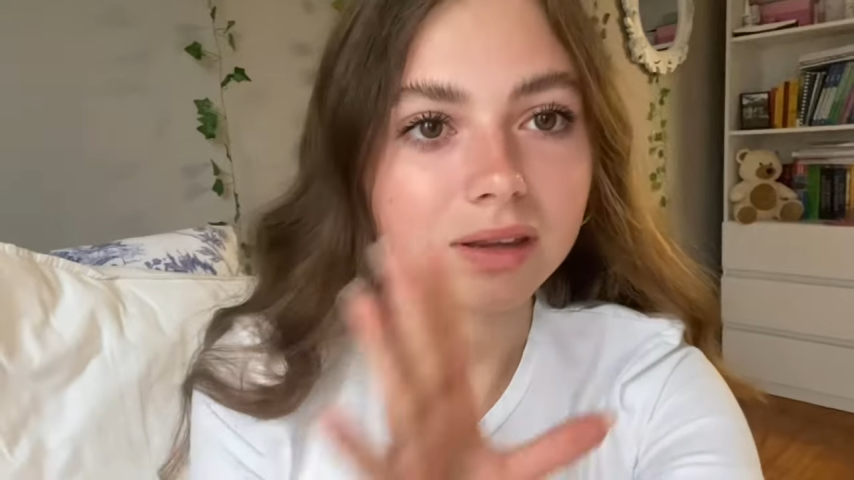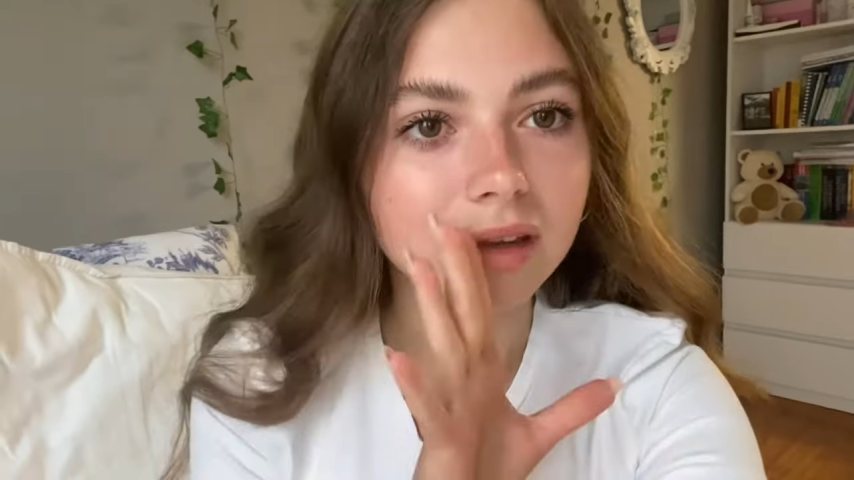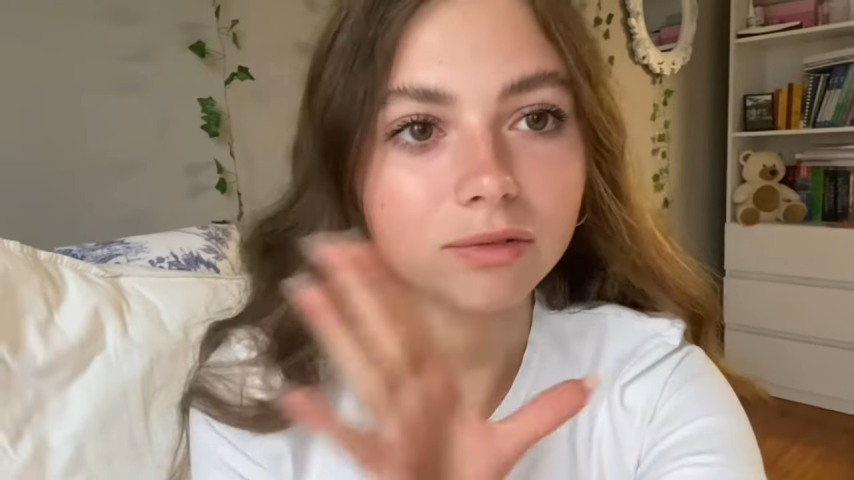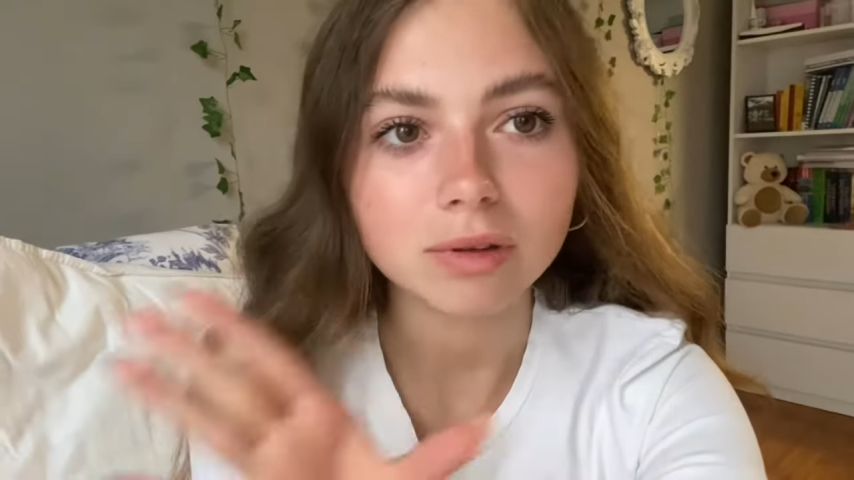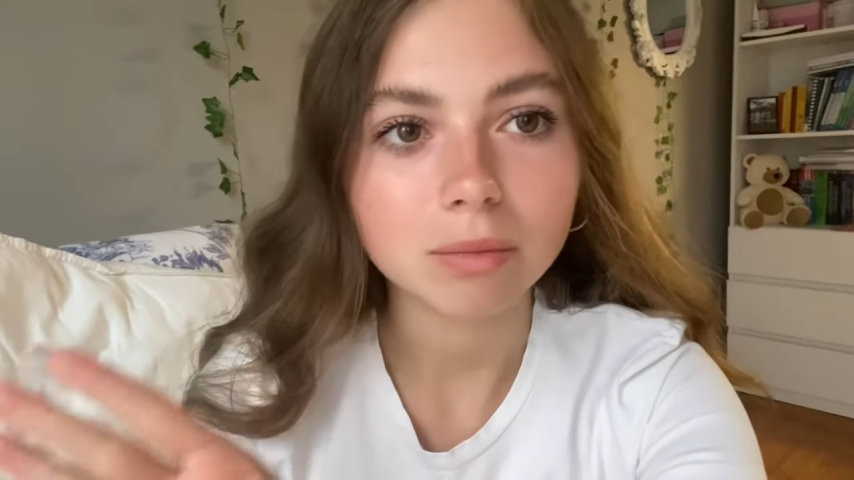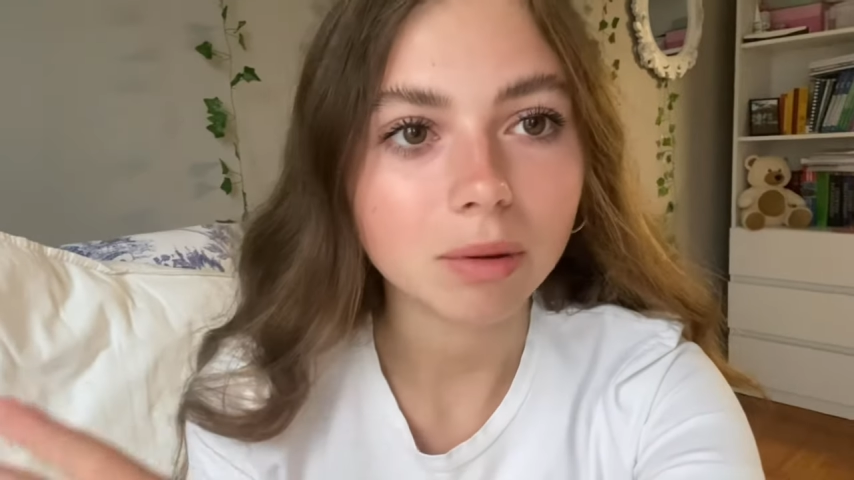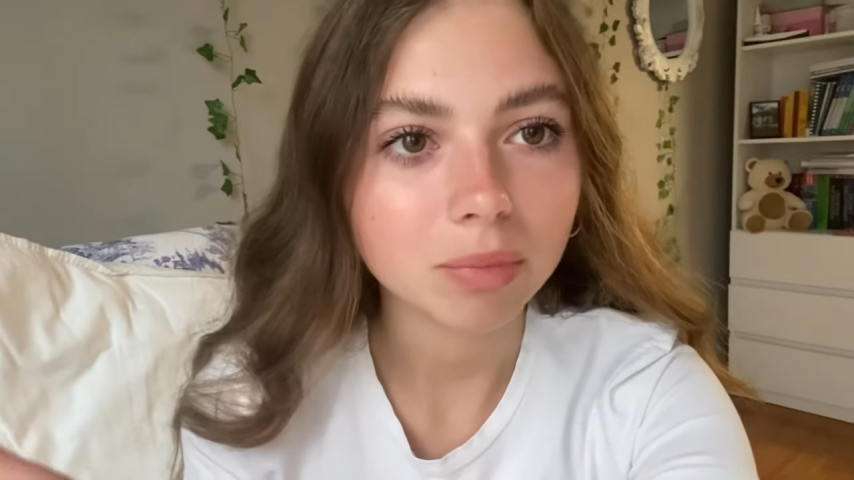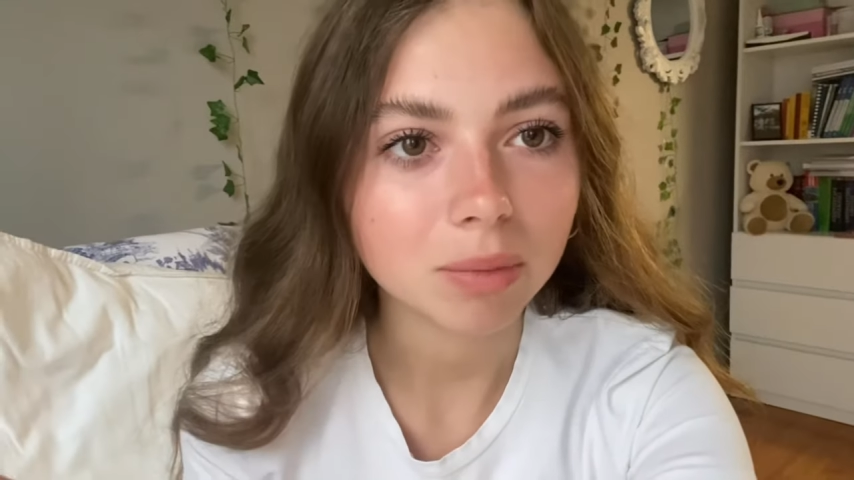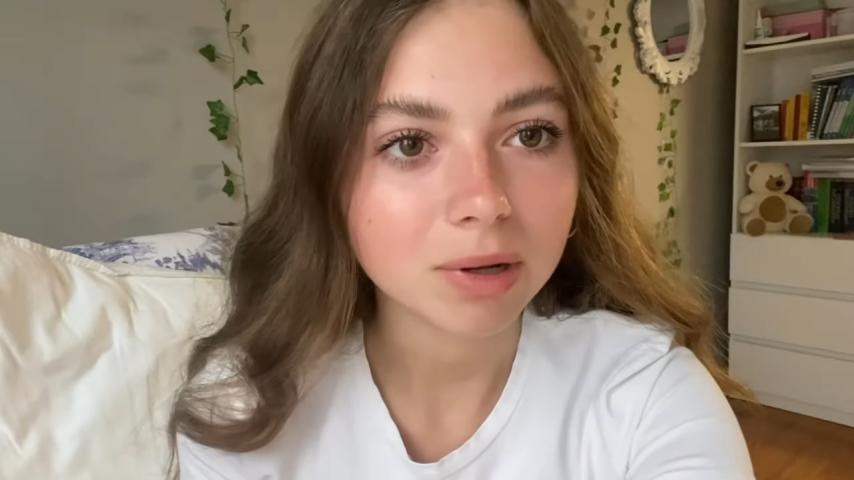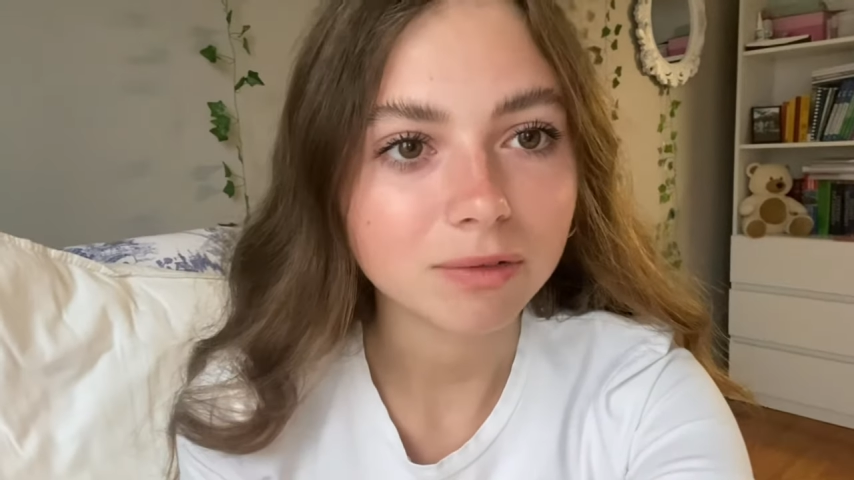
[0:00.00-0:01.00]
Dawno nie miałam
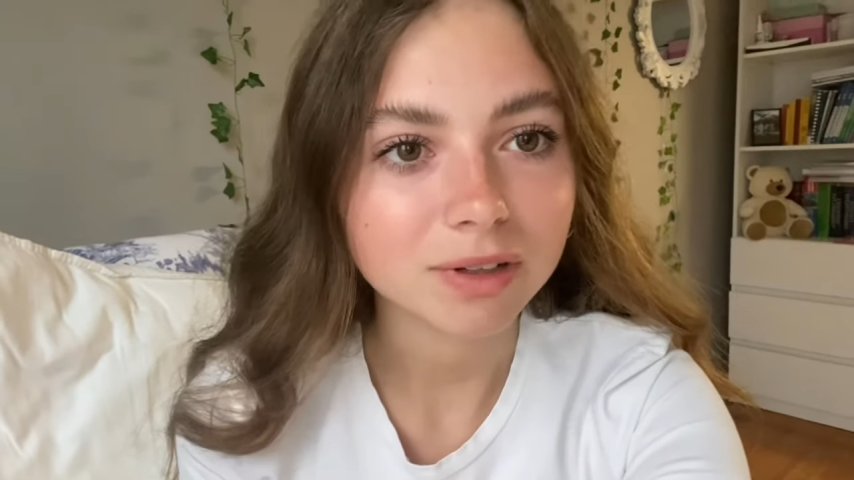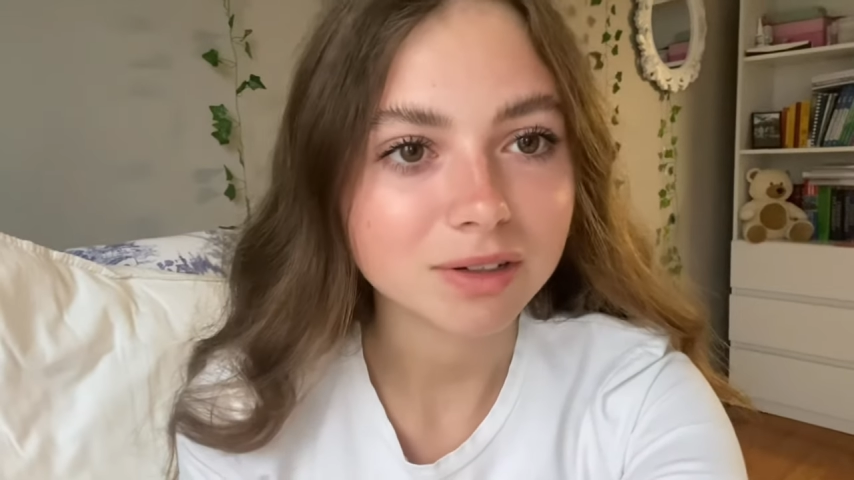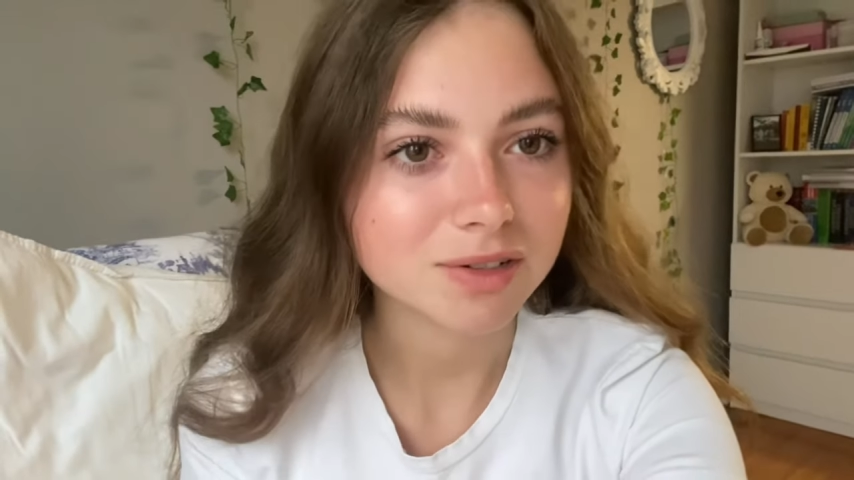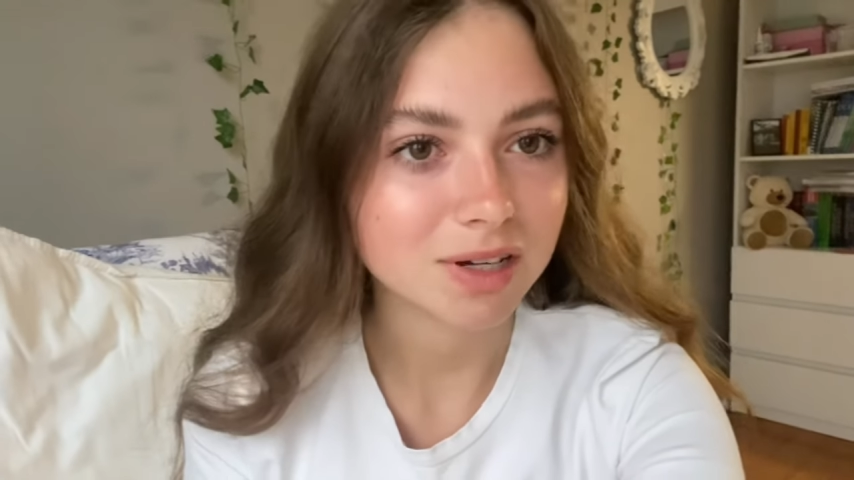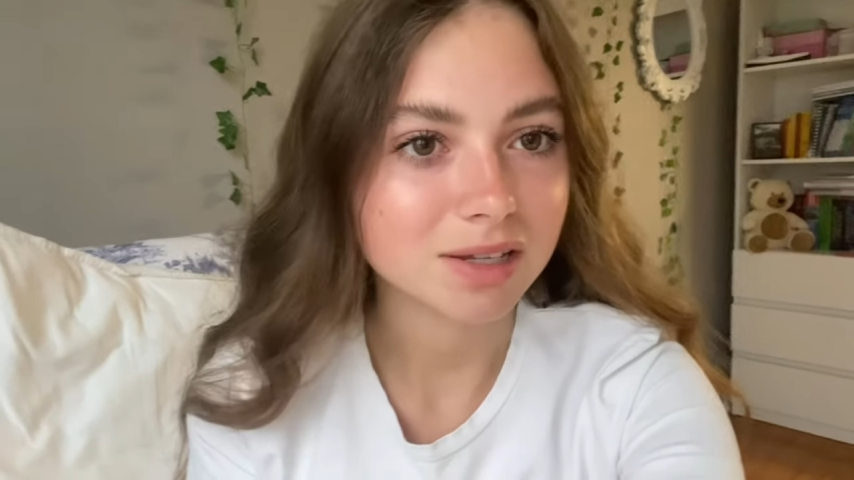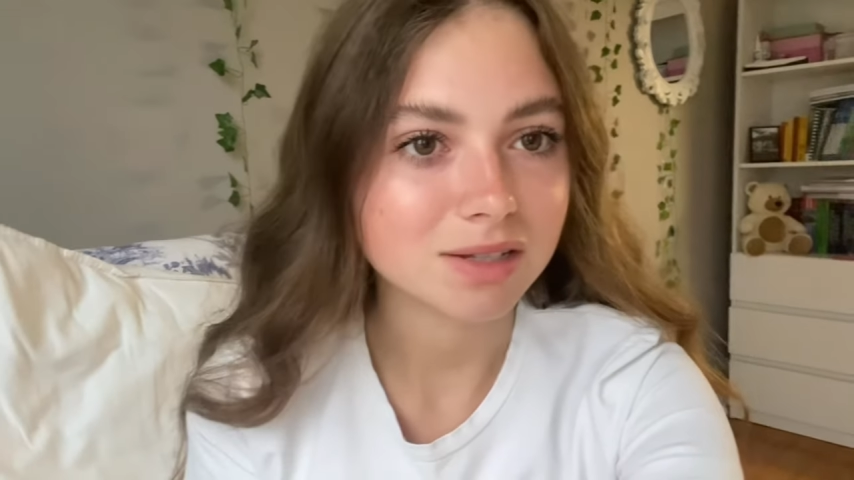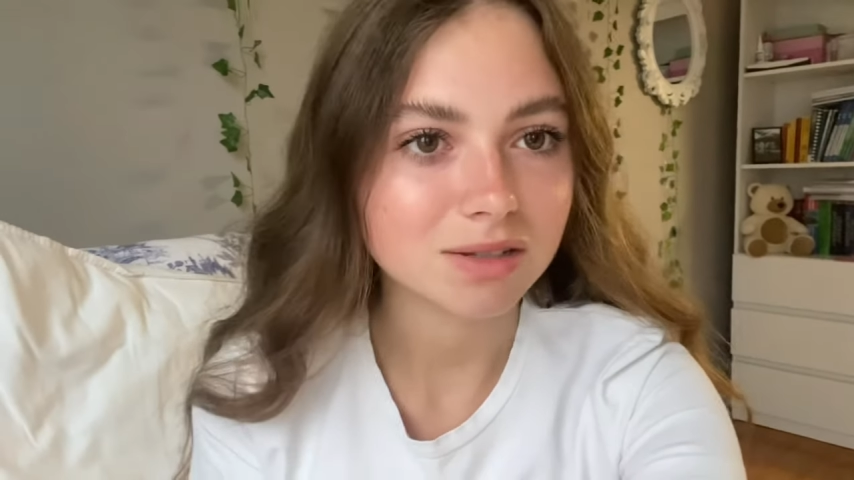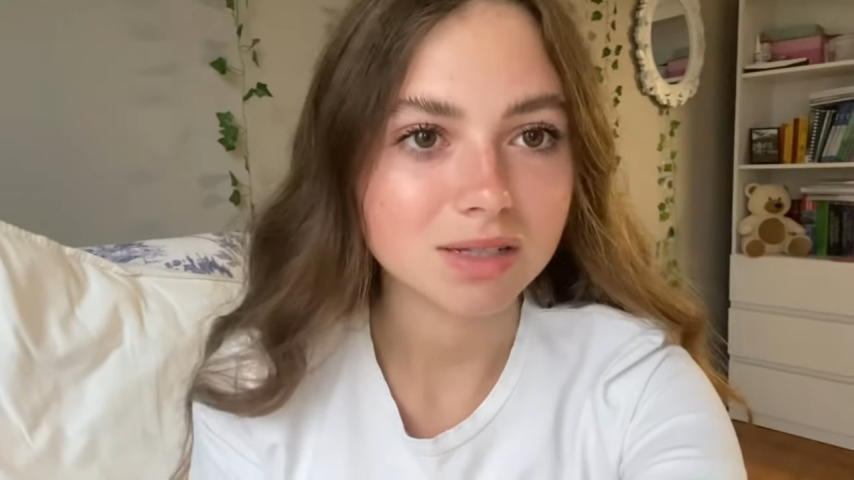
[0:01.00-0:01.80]
pomalowanych rzęs,